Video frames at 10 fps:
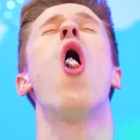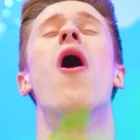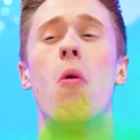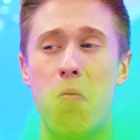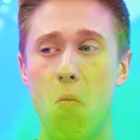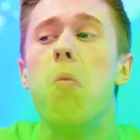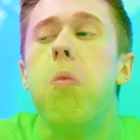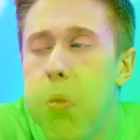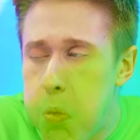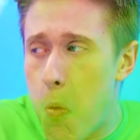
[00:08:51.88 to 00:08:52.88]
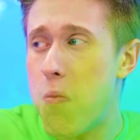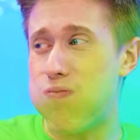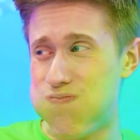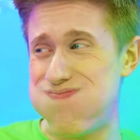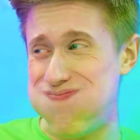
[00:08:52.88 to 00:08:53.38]
aku tidak menyangka akan
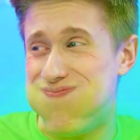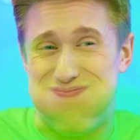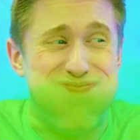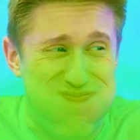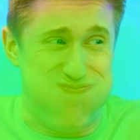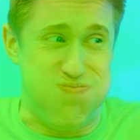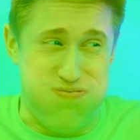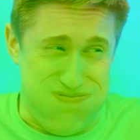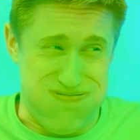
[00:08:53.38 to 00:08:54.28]
makan semua ini.